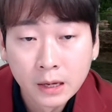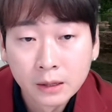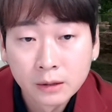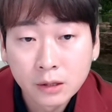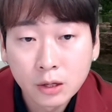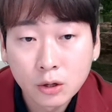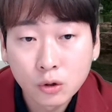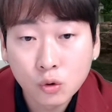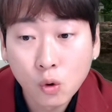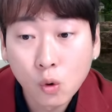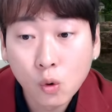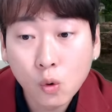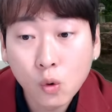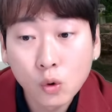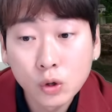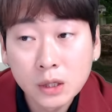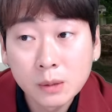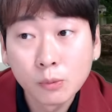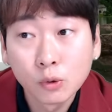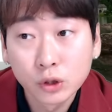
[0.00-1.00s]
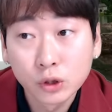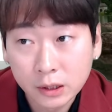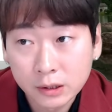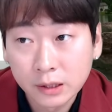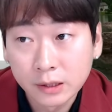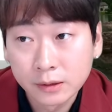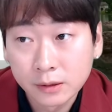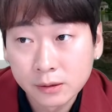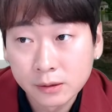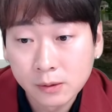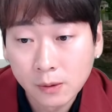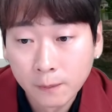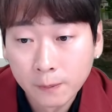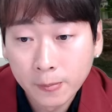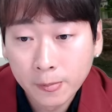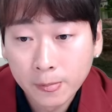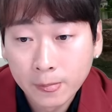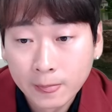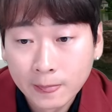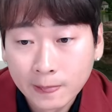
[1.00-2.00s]
ていう、ここにも出たんですよ。
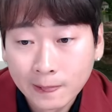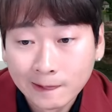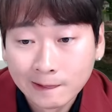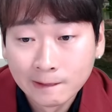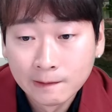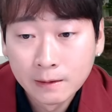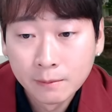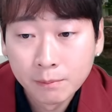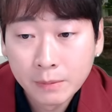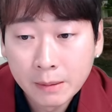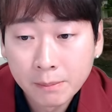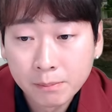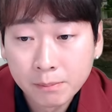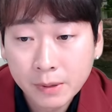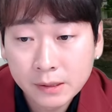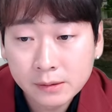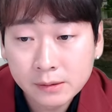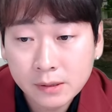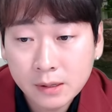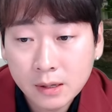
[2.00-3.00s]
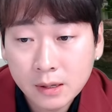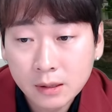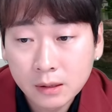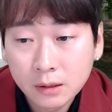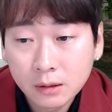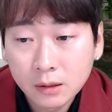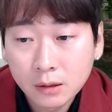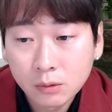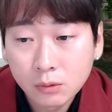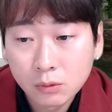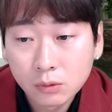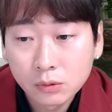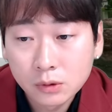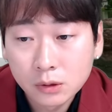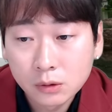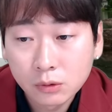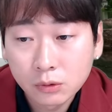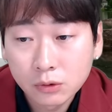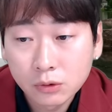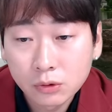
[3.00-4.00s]
メンバー全員日本
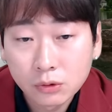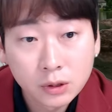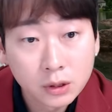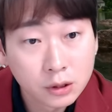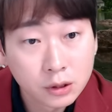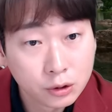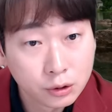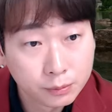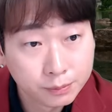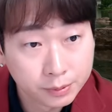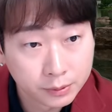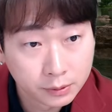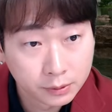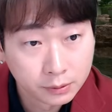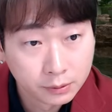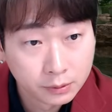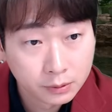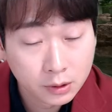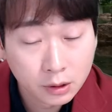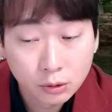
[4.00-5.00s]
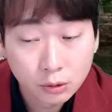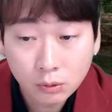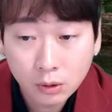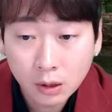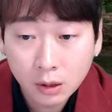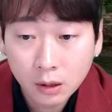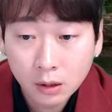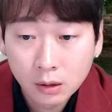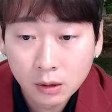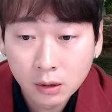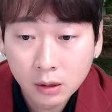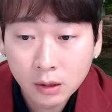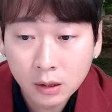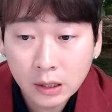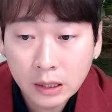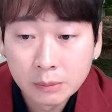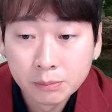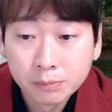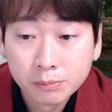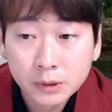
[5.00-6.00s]
人の9人グループっていうのが、
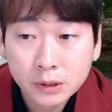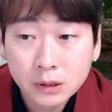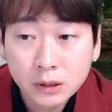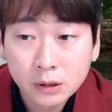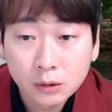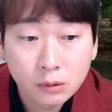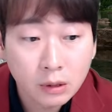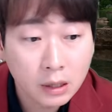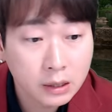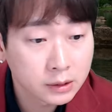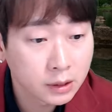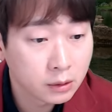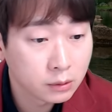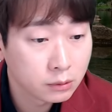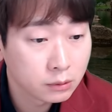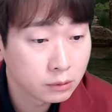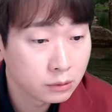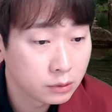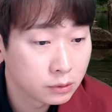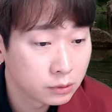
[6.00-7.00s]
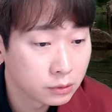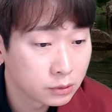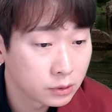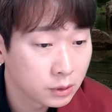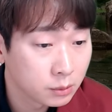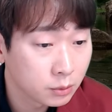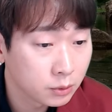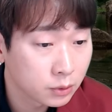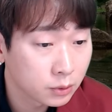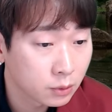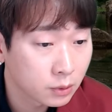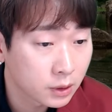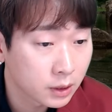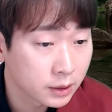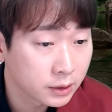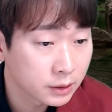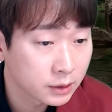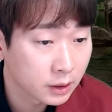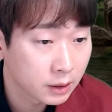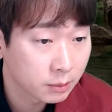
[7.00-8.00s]
MBC の朝のニュースにも紹
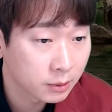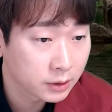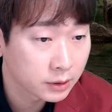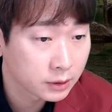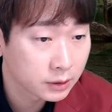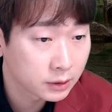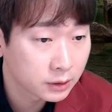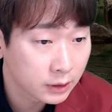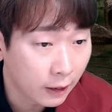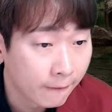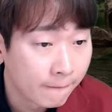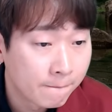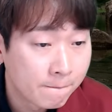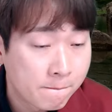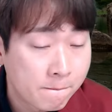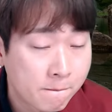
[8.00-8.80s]
介されました。